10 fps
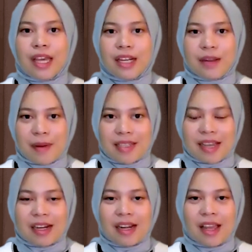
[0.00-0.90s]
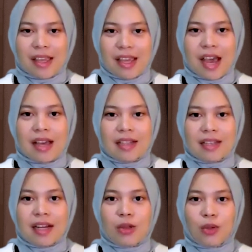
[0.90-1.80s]
Di pasar,
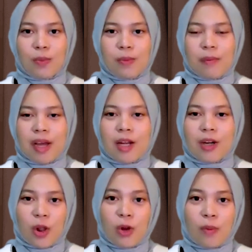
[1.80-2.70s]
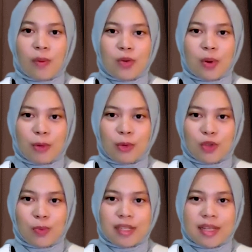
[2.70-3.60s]
IHSG ditutup melemah
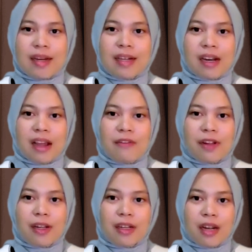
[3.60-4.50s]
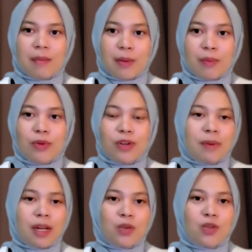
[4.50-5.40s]
0,27 persen ke level 6.625
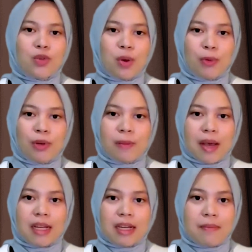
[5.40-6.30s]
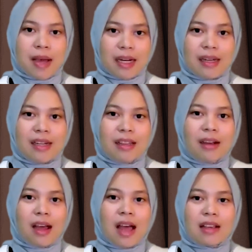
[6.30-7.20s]
kemarin di
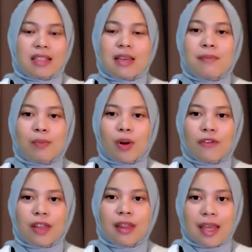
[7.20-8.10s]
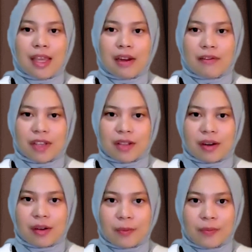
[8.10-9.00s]
tengah aksi profit-taking investor.
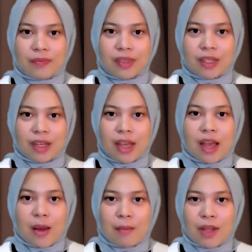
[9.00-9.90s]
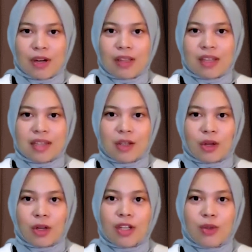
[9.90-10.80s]
Mayoritas
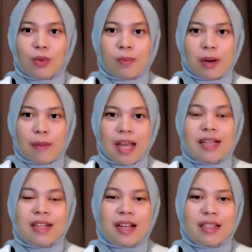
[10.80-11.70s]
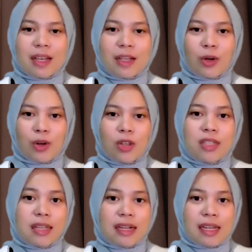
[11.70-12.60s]
sektor ditutup melemah dengan sektor
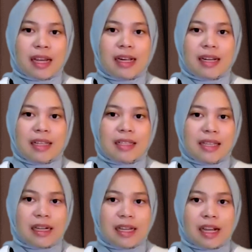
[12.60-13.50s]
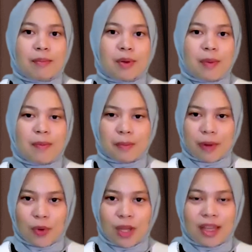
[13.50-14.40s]
non-siklikal dan siklikal memimpin
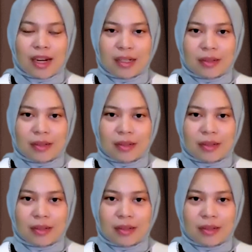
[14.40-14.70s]
penguatan.